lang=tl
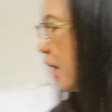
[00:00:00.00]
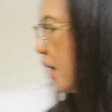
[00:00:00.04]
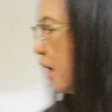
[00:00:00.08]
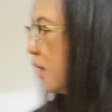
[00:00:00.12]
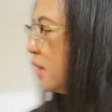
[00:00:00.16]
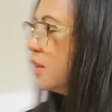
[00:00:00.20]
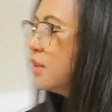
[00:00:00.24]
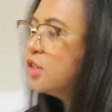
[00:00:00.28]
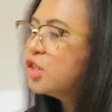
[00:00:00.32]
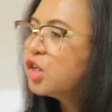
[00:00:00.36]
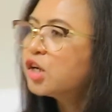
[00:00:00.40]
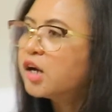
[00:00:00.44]

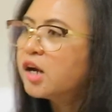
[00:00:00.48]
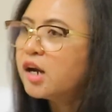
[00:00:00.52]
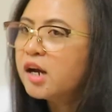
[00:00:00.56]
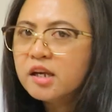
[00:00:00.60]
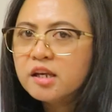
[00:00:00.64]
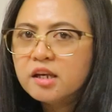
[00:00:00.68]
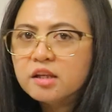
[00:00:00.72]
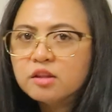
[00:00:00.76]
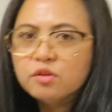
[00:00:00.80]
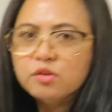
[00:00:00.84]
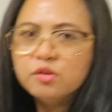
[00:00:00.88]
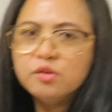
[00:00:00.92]
at saka
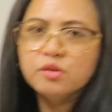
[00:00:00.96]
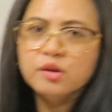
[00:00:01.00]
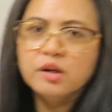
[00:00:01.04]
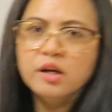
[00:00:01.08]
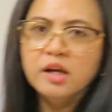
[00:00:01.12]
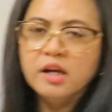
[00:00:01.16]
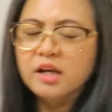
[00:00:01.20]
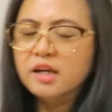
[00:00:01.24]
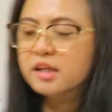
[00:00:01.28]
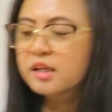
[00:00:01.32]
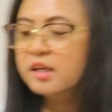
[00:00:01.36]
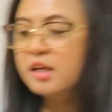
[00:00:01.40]
ito yung
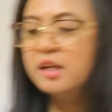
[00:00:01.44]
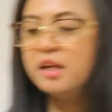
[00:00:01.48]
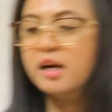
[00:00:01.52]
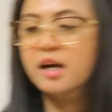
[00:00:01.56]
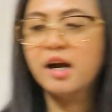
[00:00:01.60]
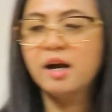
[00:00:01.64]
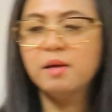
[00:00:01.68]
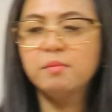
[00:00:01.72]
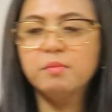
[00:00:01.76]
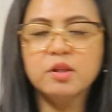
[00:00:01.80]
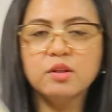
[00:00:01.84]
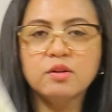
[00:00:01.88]

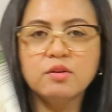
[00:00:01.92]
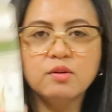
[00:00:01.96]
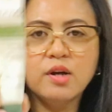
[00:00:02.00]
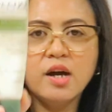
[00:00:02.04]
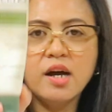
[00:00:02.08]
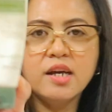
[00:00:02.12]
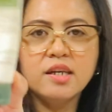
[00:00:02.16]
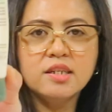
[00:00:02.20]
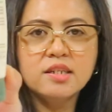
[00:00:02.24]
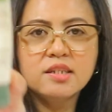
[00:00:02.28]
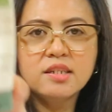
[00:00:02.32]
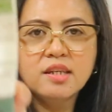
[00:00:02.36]
ginagamit ko
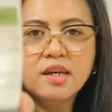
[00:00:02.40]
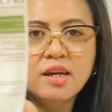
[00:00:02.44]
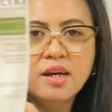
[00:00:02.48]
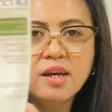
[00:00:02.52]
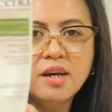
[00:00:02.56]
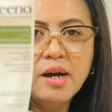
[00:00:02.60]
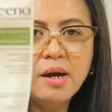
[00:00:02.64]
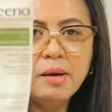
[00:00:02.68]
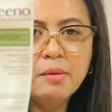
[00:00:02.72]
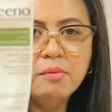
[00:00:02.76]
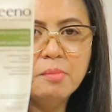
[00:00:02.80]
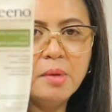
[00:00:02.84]
guys.
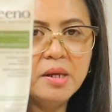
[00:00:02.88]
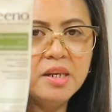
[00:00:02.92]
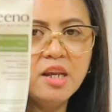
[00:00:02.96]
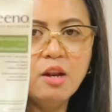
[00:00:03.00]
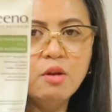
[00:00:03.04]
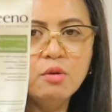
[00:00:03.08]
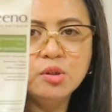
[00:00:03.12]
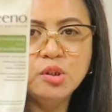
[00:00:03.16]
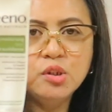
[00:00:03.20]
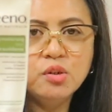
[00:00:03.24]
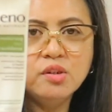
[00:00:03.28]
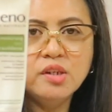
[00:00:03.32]
Body
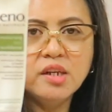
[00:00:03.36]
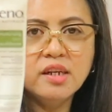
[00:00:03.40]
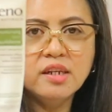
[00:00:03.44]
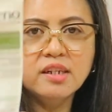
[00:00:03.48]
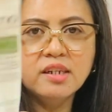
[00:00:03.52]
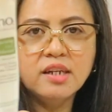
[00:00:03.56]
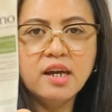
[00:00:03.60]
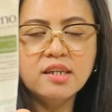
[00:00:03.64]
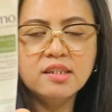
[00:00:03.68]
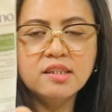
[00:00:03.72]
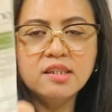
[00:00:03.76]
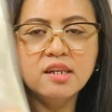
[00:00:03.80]
lotion yan
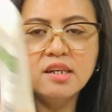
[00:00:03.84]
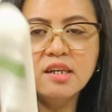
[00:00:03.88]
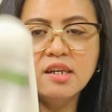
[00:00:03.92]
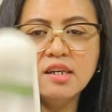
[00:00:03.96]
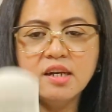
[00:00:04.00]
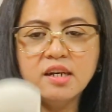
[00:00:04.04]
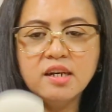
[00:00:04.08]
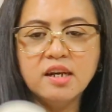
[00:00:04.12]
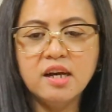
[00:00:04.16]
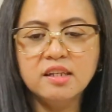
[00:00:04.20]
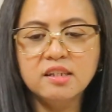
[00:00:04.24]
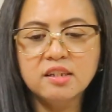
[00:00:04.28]
guys, hindi
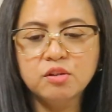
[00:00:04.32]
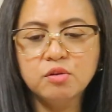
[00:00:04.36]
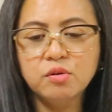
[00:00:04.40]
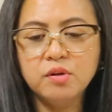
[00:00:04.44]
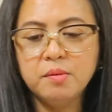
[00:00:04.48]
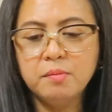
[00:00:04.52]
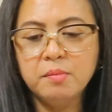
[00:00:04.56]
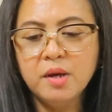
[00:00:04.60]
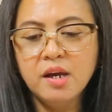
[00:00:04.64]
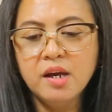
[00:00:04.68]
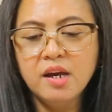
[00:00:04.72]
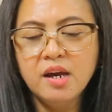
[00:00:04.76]
yan hand
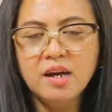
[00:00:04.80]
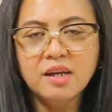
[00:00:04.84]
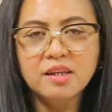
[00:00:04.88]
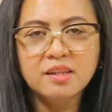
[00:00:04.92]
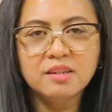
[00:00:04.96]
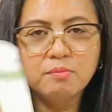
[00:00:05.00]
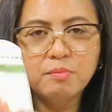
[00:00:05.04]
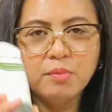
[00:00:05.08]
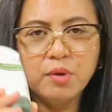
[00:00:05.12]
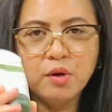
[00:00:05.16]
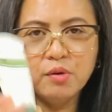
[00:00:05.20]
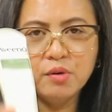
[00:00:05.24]
cream.
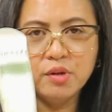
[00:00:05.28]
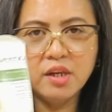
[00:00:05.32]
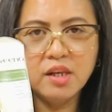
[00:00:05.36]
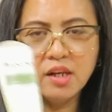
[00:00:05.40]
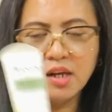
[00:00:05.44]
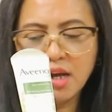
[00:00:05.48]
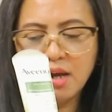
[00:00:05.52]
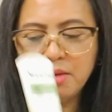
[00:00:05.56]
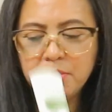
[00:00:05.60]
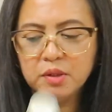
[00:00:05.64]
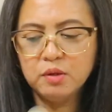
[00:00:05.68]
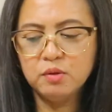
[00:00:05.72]
Pero
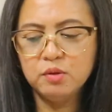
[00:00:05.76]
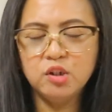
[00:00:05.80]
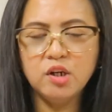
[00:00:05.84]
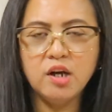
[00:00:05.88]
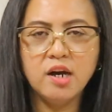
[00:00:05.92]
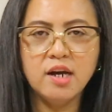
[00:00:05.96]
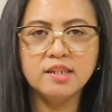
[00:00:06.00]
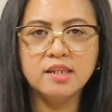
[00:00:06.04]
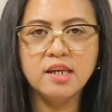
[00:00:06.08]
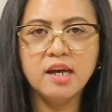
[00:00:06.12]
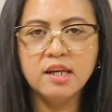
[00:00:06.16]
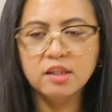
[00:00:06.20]
ginagamit ko
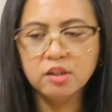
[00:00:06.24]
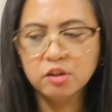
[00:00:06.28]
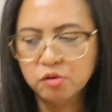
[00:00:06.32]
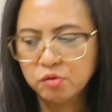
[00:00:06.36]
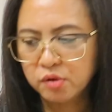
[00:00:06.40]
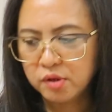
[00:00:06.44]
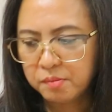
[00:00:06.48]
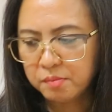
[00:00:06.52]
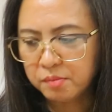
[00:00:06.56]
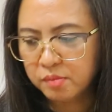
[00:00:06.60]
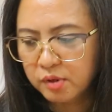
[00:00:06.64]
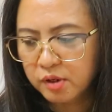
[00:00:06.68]
siya as hand
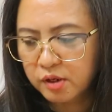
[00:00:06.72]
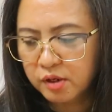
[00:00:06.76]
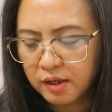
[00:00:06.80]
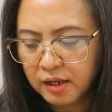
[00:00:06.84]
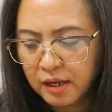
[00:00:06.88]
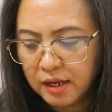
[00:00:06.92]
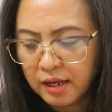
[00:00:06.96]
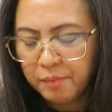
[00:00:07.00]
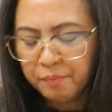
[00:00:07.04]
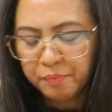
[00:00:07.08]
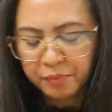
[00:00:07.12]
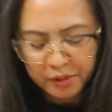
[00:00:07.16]
cream.
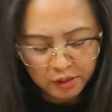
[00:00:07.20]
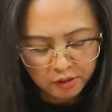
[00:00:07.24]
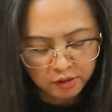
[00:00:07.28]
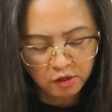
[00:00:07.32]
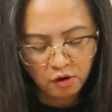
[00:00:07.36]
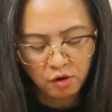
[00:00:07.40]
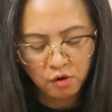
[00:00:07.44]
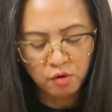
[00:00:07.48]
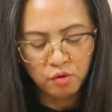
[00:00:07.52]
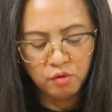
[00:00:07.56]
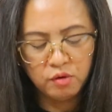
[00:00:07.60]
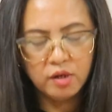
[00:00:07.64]

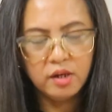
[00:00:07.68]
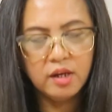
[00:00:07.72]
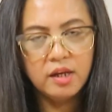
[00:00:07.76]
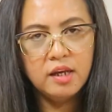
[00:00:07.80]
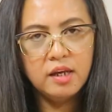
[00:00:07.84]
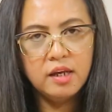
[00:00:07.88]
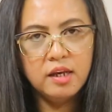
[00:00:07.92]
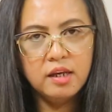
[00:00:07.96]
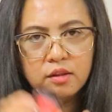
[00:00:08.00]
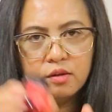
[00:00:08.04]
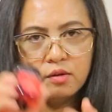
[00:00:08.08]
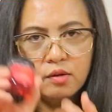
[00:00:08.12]
So,
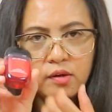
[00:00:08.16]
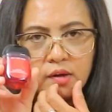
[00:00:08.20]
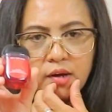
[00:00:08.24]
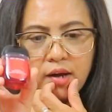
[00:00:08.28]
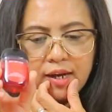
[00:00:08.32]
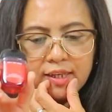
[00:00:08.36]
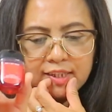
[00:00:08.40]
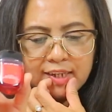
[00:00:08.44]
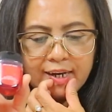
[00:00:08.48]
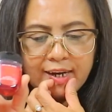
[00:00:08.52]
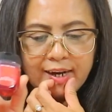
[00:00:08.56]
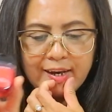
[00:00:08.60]
itong
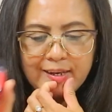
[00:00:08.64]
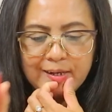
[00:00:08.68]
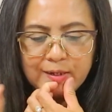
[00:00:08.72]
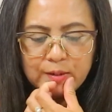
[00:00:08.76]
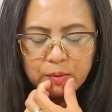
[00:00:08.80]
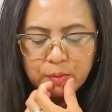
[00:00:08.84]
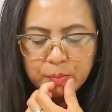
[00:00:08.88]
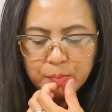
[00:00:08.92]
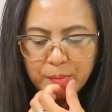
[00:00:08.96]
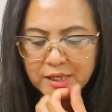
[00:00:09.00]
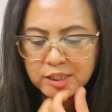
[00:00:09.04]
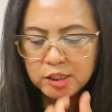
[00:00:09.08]
At saka
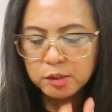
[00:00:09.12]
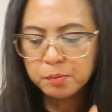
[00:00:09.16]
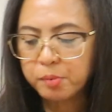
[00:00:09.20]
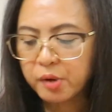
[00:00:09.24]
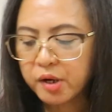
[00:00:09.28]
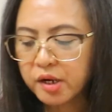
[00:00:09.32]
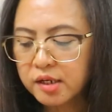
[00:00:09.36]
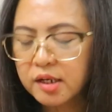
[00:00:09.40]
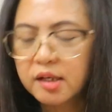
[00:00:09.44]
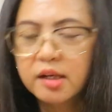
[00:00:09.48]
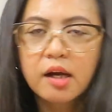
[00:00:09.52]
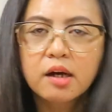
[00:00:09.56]
yung may
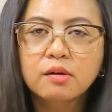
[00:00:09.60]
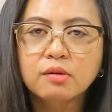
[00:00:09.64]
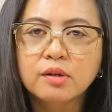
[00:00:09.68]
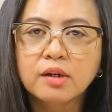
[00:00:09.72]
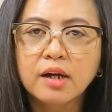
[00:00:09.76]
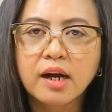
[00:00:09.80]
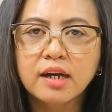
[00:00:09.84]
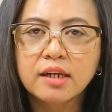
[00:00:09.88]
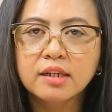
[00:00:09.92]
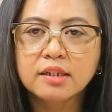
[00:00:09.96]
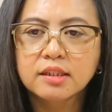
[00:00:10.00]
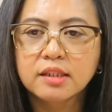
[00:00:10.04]
spray din ako
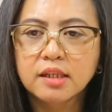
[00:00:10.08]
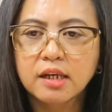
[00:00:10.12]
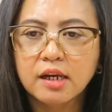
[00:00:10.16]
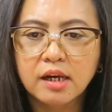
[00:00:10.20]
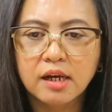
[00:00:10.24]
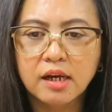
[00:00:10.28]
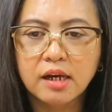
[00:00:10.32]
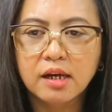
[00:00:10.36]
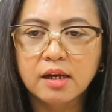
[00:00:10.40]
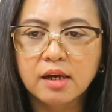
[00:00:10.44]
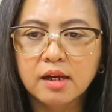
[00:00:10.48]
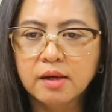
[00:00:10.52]
guys
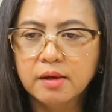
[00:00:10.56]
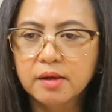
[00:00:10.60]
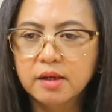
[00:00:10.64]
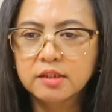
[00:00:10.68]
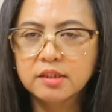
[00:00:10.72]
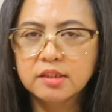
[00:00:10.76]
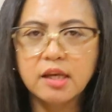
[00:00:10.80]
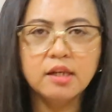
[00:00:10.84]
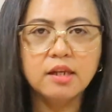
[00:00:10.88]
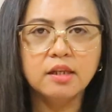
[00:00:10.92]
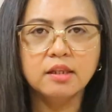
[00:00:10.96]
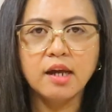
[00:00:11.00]
na
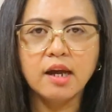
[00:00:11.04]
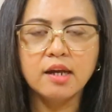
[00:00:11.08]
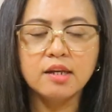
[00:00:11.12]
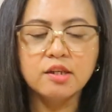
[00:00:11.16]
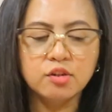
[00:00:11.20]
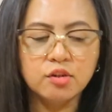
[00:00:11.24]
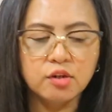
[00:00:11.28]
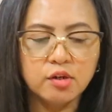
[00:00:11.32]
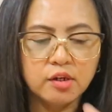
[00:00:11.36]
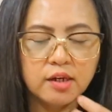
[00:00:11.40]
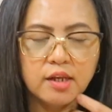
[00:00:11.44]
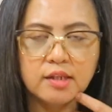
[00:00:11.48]

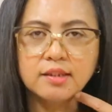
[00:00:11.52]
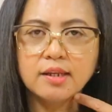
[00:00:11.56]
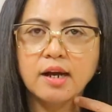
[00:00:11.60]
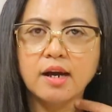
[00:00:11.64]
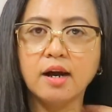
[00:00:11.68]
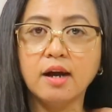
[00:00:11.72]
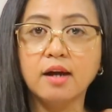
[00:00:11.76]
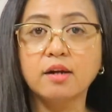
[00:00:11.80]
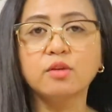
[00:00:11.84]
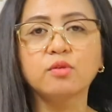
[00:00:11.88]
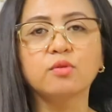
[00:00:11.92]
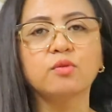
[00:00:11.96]
sanitizer na sa
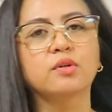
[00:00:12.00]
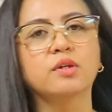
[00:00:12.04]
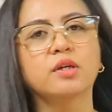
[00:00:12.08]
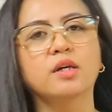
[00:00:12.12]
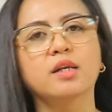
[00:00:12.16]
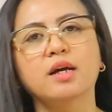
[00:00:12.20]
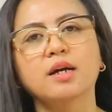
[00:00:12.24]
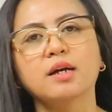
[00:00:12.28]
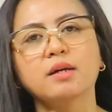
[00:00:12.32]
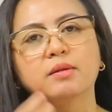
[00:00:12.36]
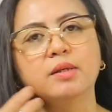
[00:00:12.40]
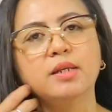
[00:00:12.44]
car ko,
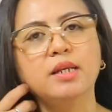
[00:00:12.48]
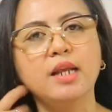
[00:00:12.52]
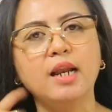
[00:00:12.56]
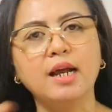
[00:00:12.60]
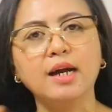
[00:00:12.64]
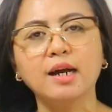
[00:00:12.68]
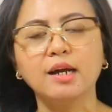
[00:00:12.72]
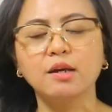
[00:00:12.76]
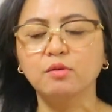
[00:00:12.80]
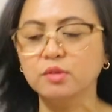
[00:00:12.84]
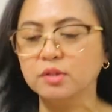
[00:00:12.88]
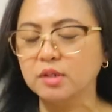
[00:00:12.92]

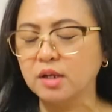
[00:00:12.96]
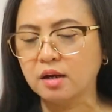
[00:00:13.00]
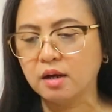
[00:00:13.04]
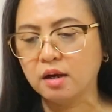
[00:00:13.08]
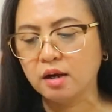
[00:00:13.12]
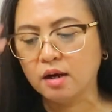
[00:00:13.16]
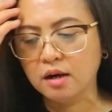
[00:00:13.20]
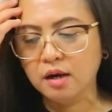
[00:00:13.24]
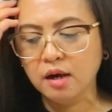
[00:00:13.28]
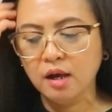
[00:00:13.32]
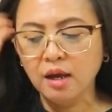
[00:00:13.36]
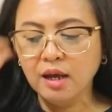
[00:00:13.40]
nilagay ko sa
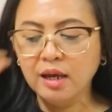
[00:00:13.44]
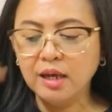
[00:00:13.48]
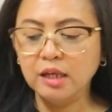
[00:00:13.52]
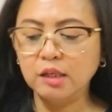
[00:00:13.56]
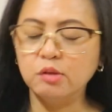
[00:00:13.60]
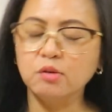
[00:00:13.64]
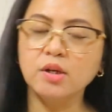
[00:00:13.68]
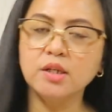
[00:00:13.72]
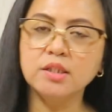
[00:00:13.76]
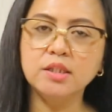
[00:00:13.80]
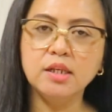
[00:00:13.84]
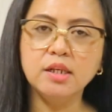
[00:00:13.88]
car.
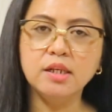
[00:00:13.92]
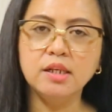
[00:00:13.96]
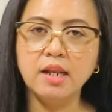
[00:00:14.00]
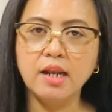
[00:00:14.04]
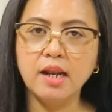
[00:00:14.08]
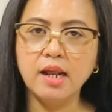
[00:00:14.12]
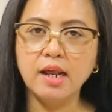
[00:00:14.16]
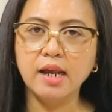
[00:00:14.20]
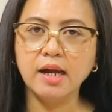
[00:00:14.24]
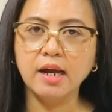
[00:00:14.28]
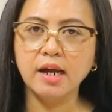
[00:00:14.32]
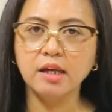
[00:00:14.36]
Ito kasi
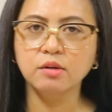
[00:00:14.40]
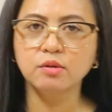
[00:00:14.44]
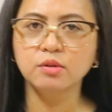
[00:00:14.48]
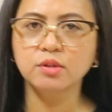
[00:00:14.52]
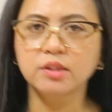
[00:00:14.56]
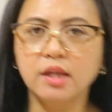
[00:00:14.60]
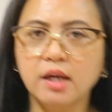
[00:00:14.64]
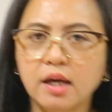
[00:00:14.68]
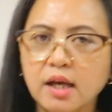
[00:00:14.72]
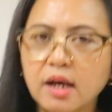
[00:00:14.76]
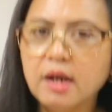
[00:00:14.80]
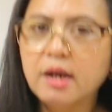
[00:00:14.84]
nilalagay ko
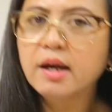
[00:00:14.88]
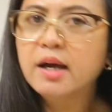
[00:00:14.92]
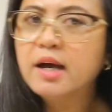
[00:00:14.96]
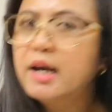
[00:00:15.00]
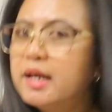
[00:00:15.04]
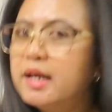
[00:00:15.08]
sa,